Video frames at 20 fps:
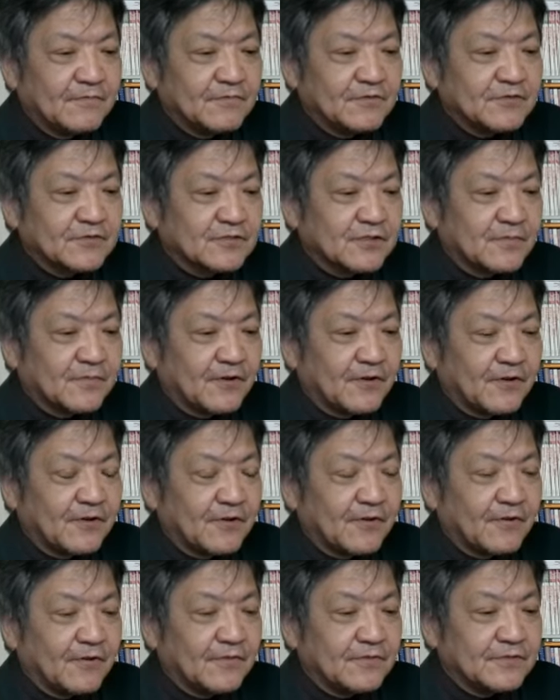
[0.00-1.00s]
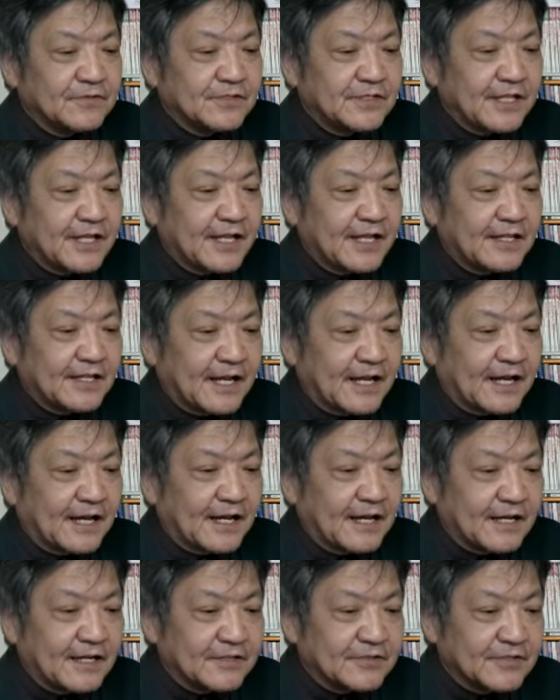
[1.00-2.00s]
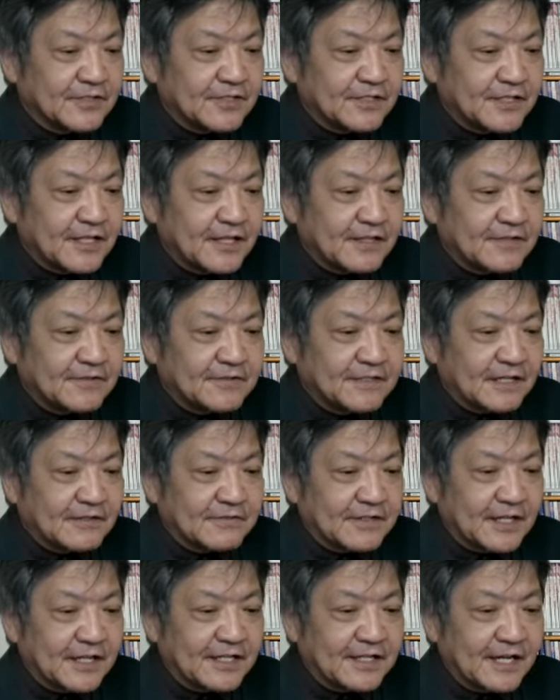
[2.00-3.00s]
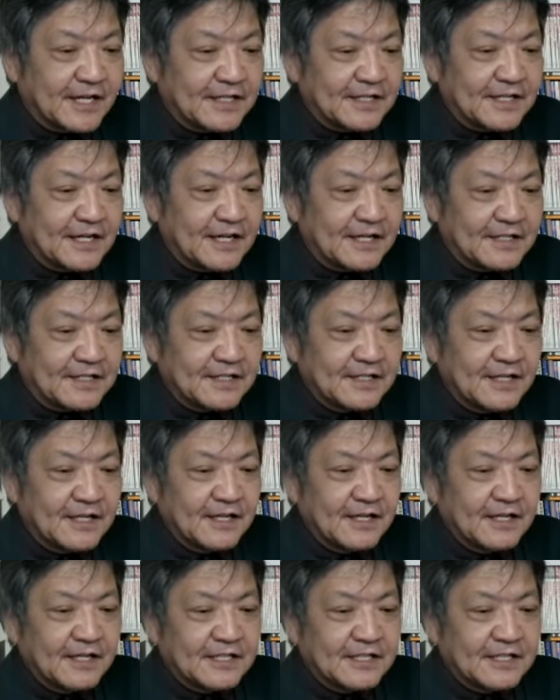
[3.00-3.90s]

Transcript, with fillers: 息子も不正な推薦入学で医大に入り、